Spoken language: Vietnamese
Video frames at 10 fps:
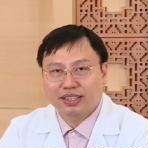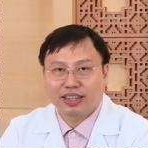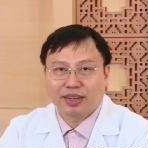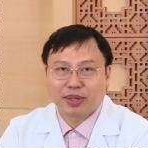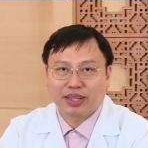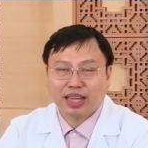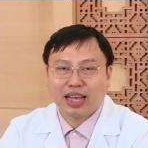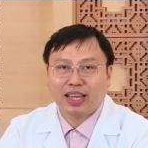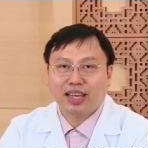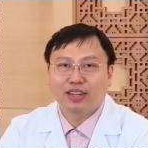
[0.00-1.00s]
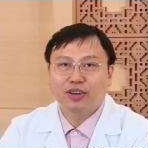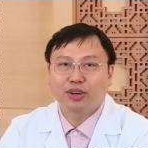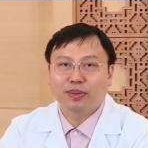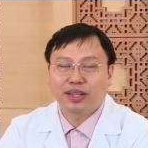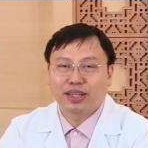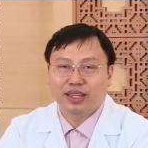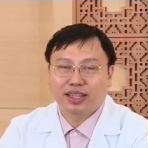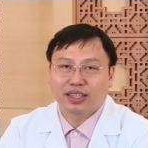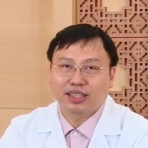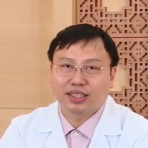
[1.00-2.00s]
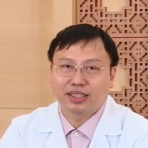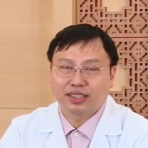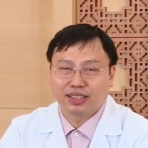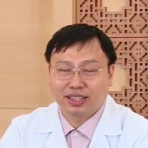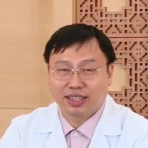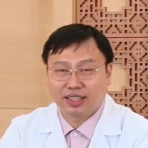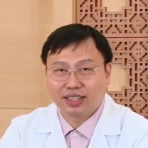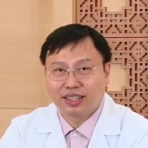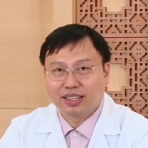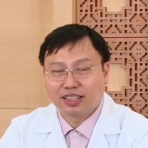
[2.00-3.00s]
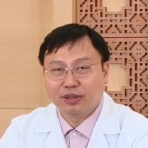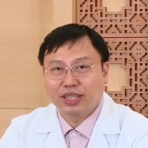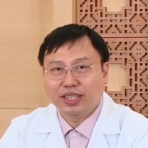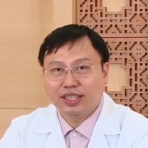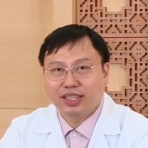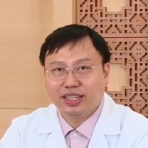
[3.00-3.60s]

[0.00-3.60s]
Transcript: để mà tăng cái cơ hội mà để điều trị